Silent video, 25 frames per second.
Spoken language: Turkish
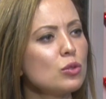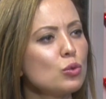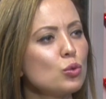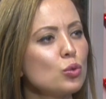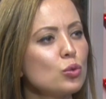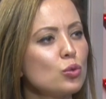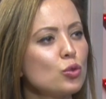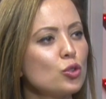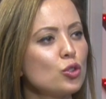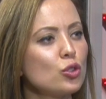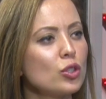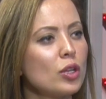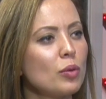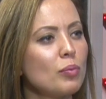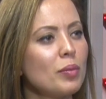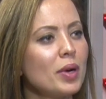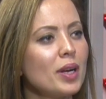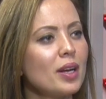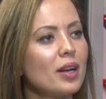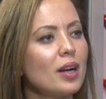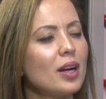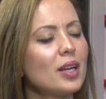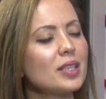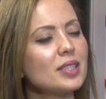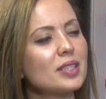
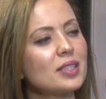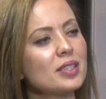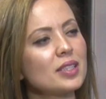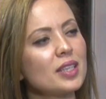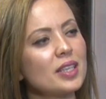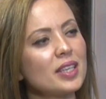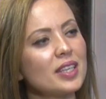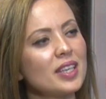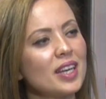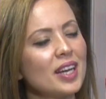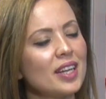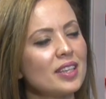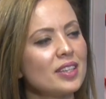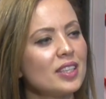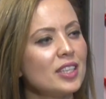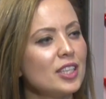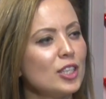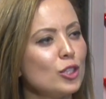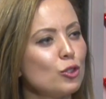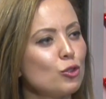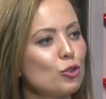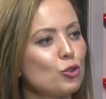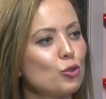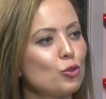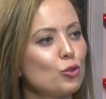suçlamak aslında kendi
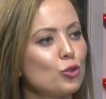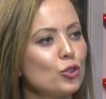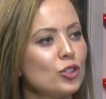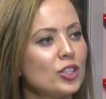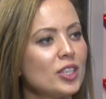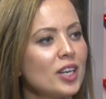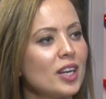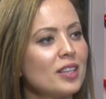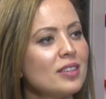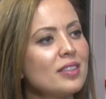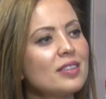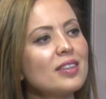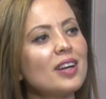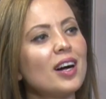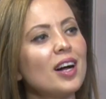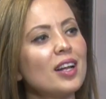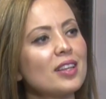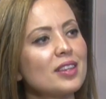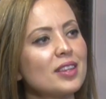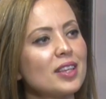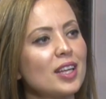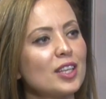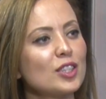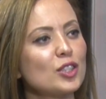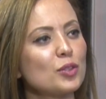iç dünyanı
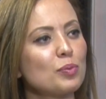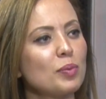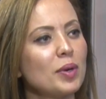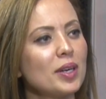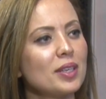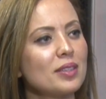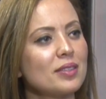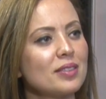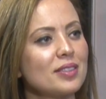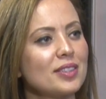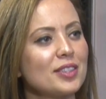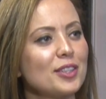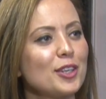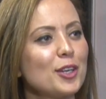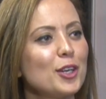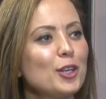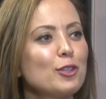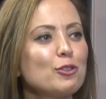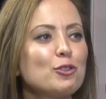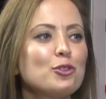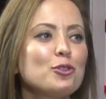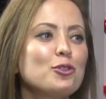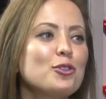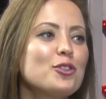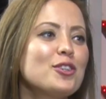rahatlatmaktır.
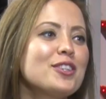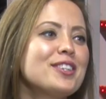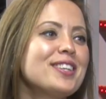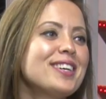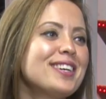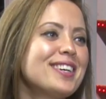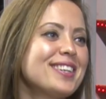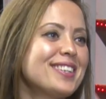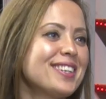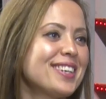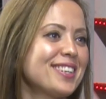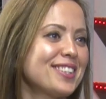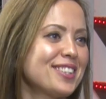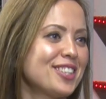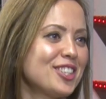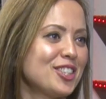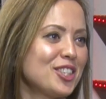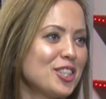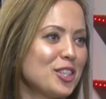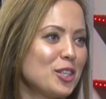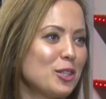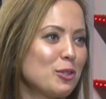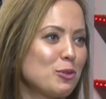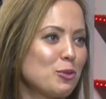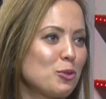Çünkü ne kadar
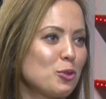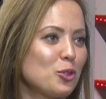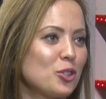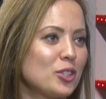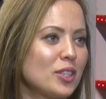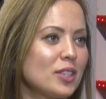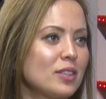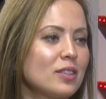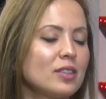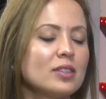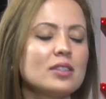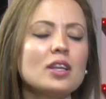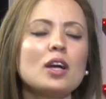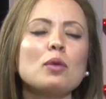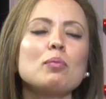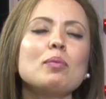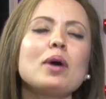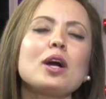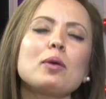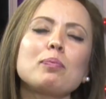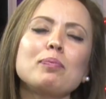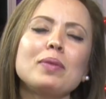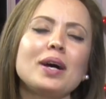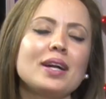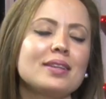dışarıyı suçladığında
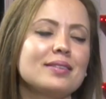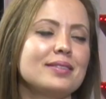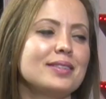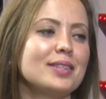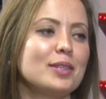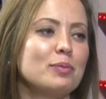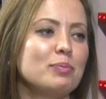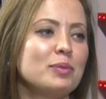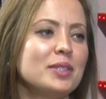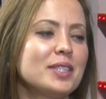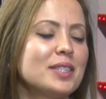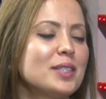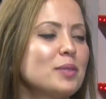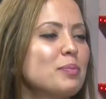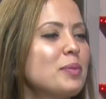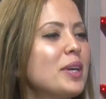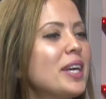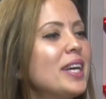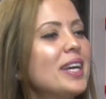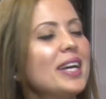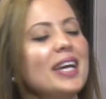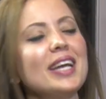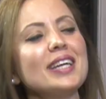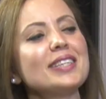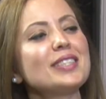bak ben temizim,
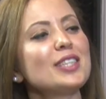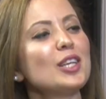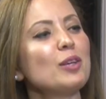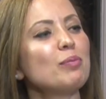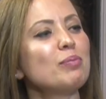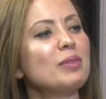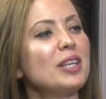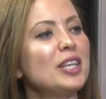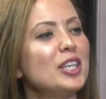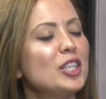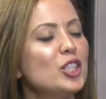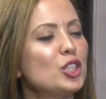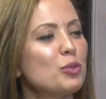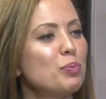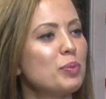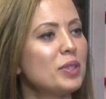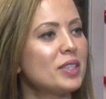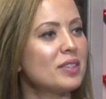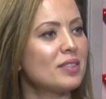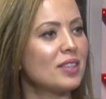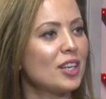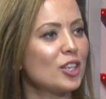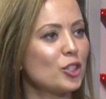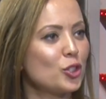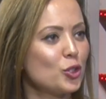etemde hiçbir
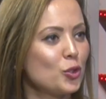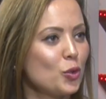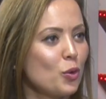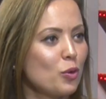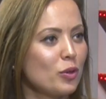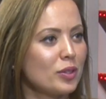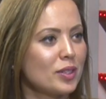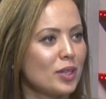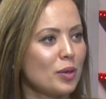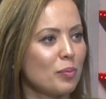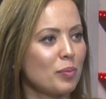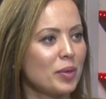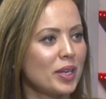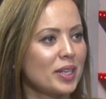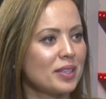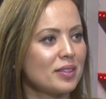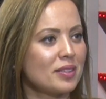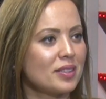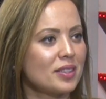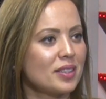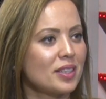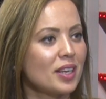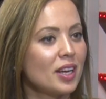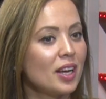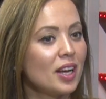taş yok
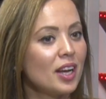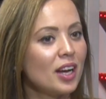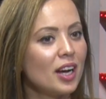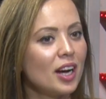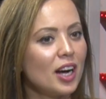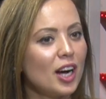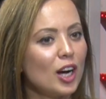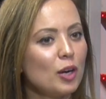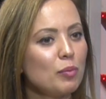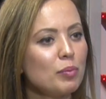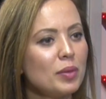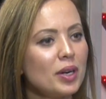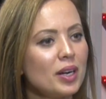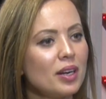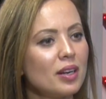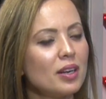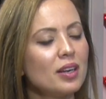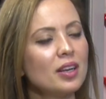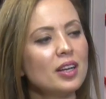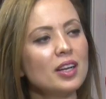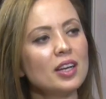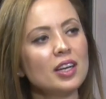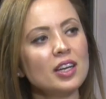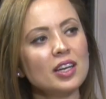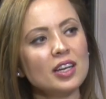demektir.
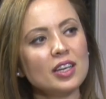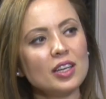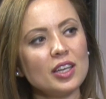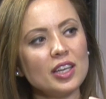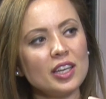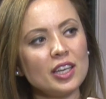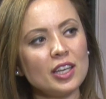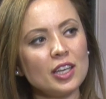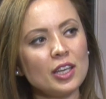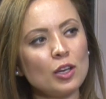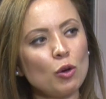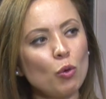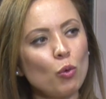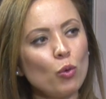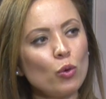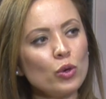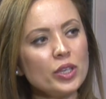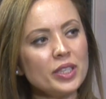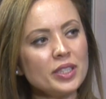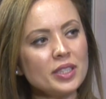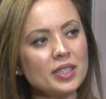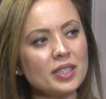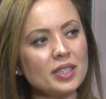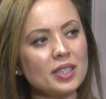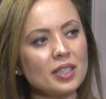Ama e, o
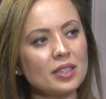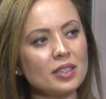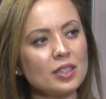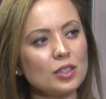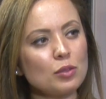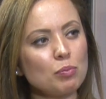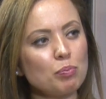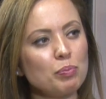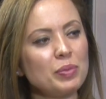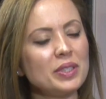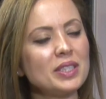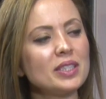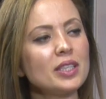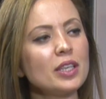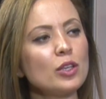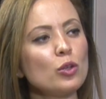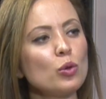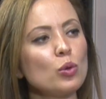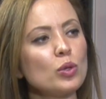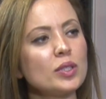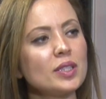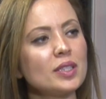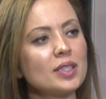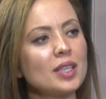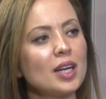insanın bize
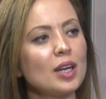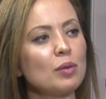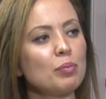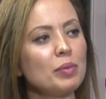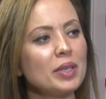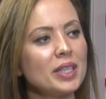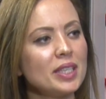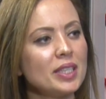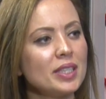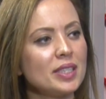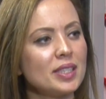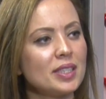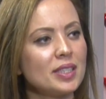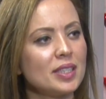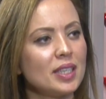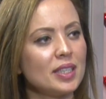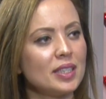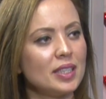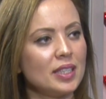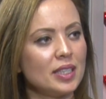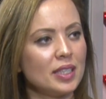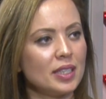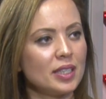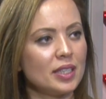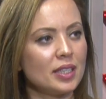göstermek
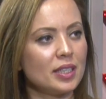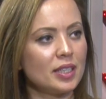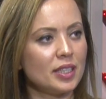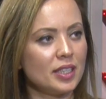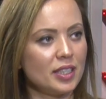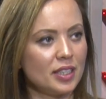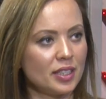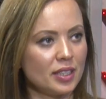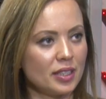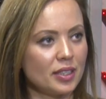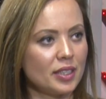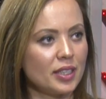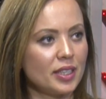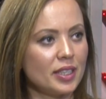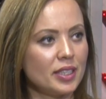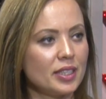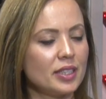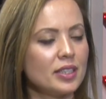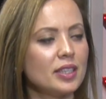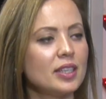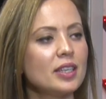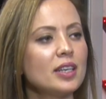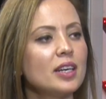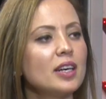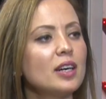istediği
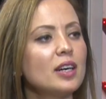yarayı,